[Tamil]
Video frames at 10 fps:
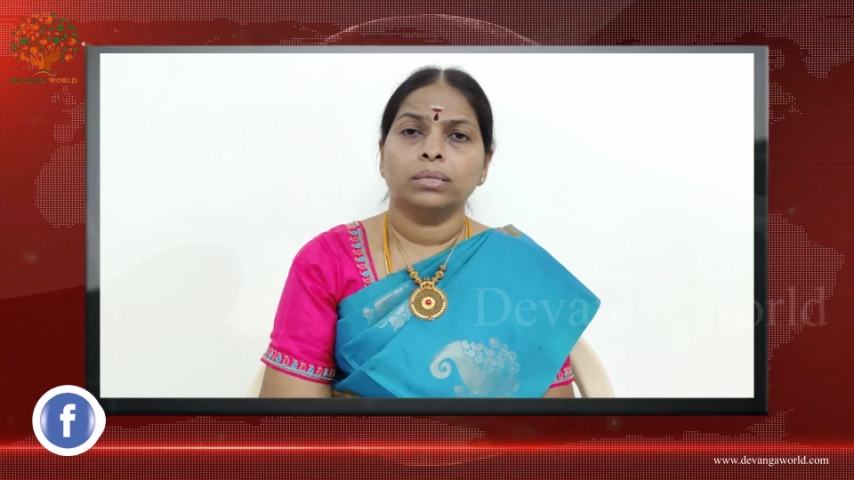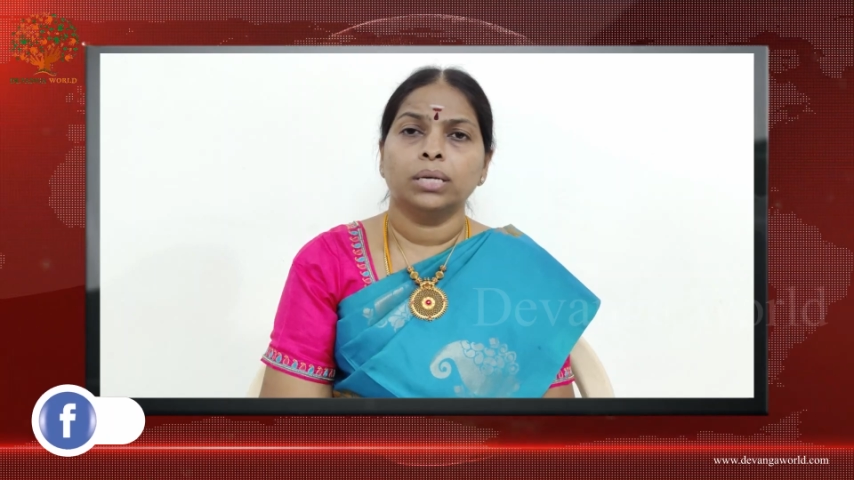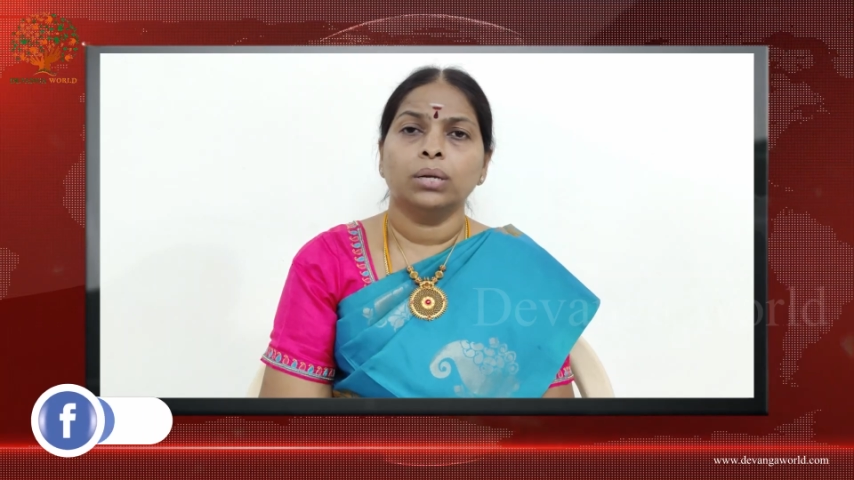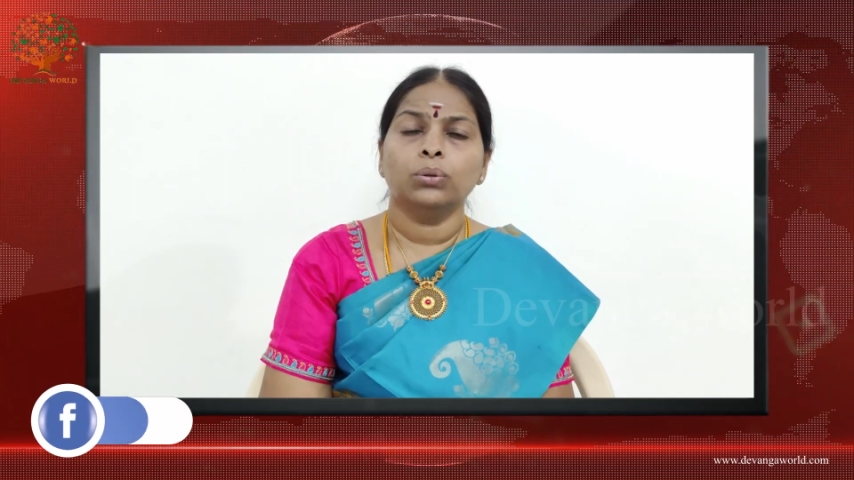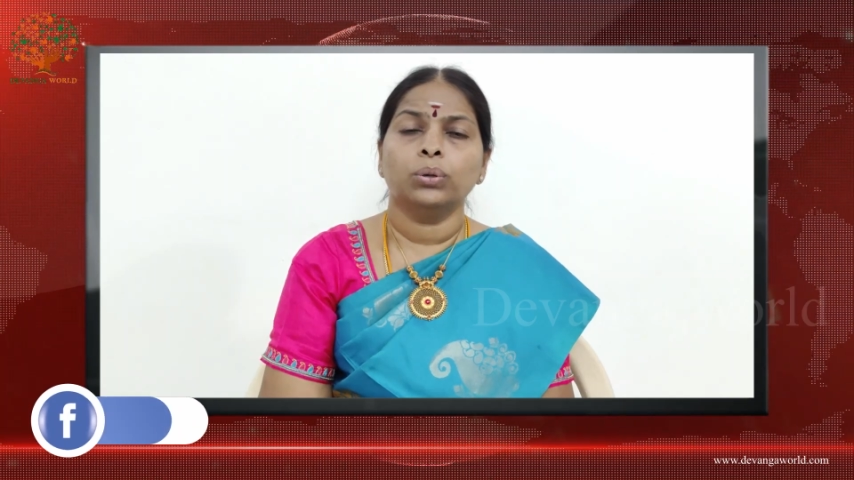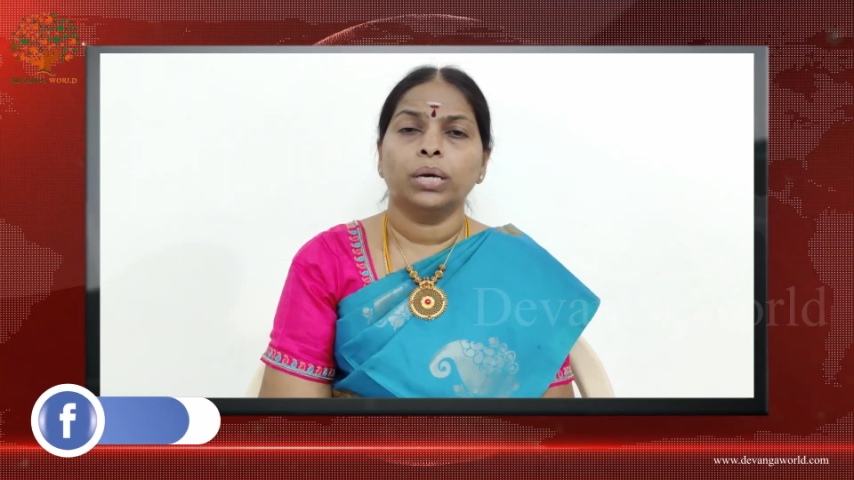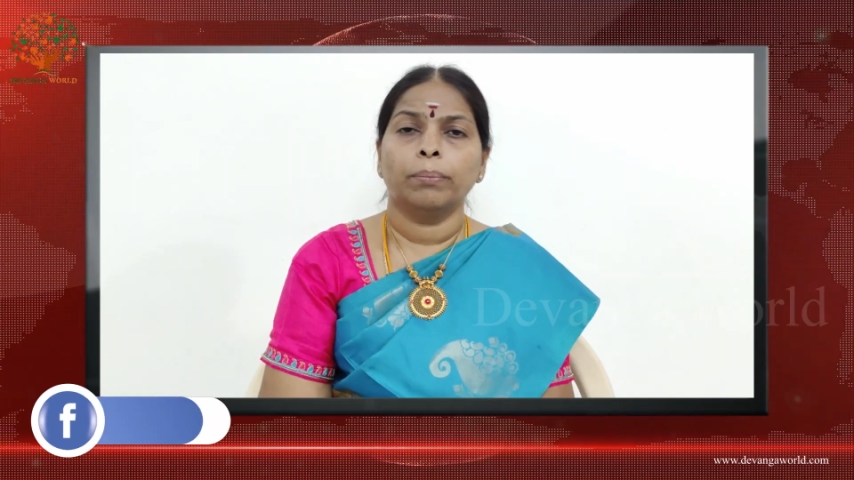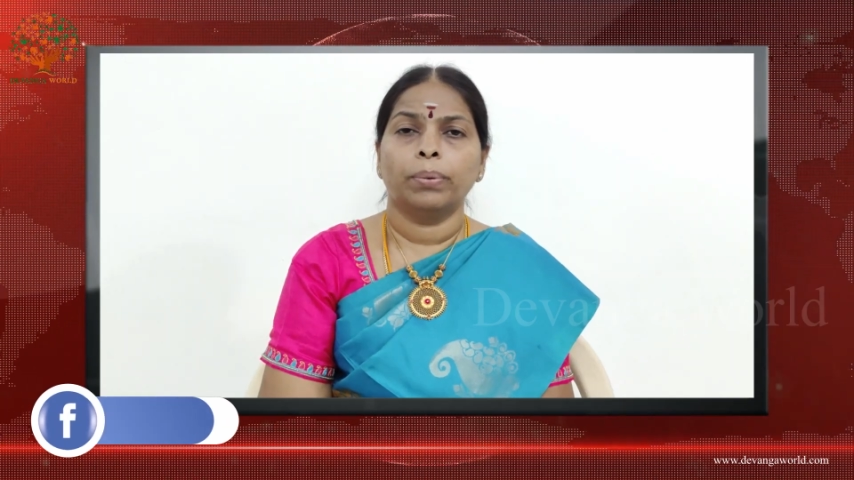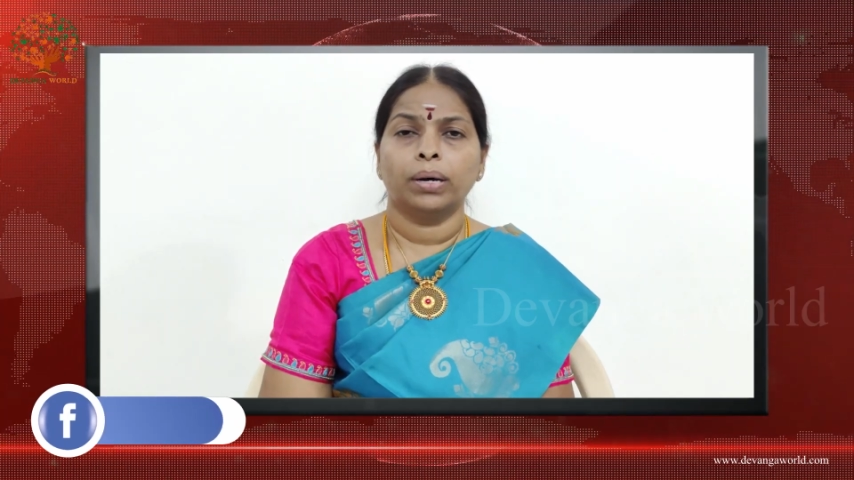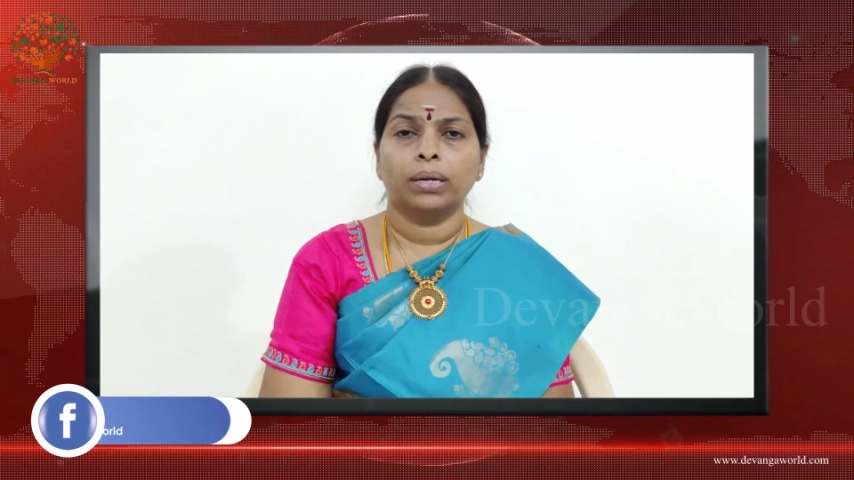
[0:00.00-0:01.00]
சீர்தூக்கி
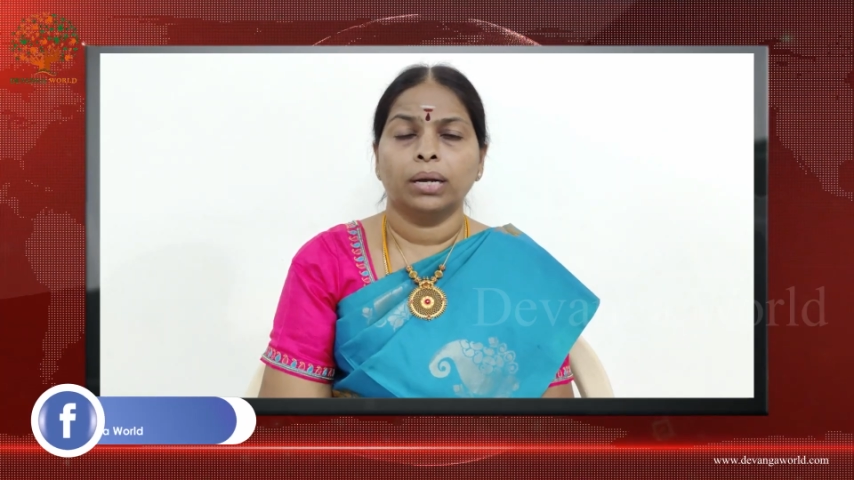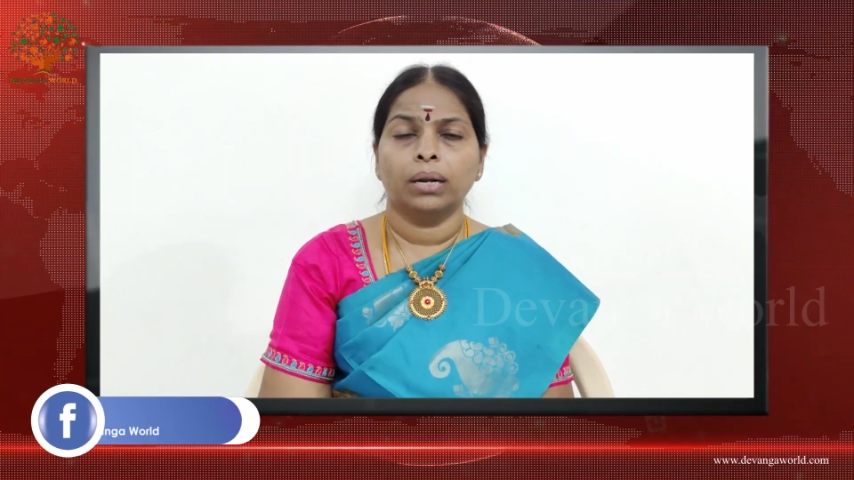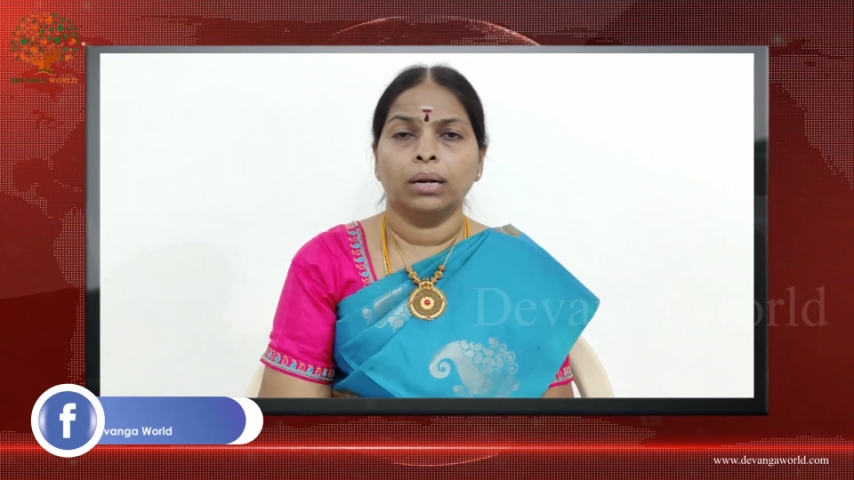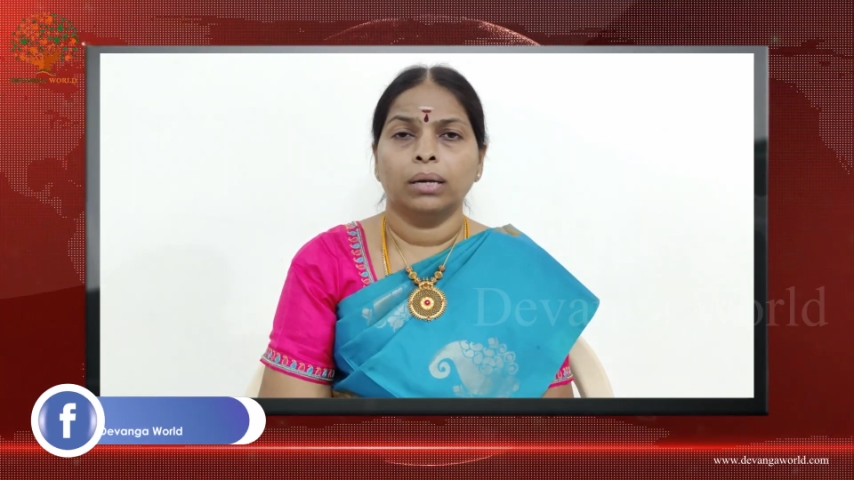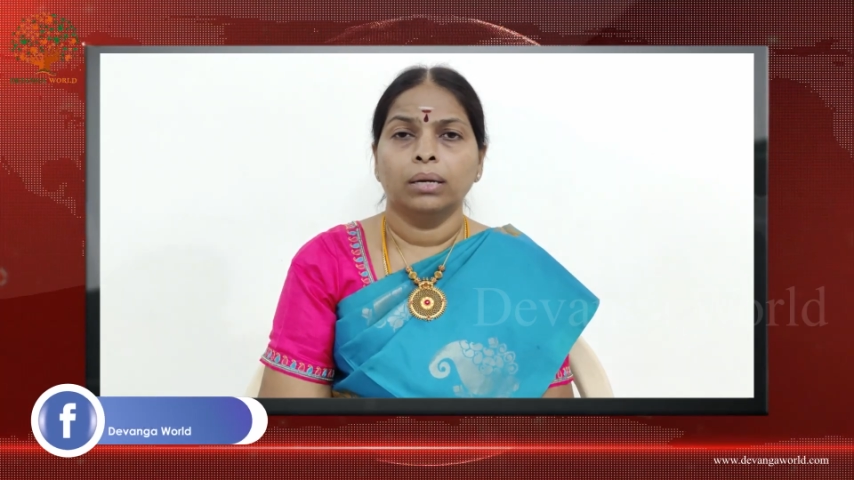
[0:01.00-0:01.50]
பார்க்கின்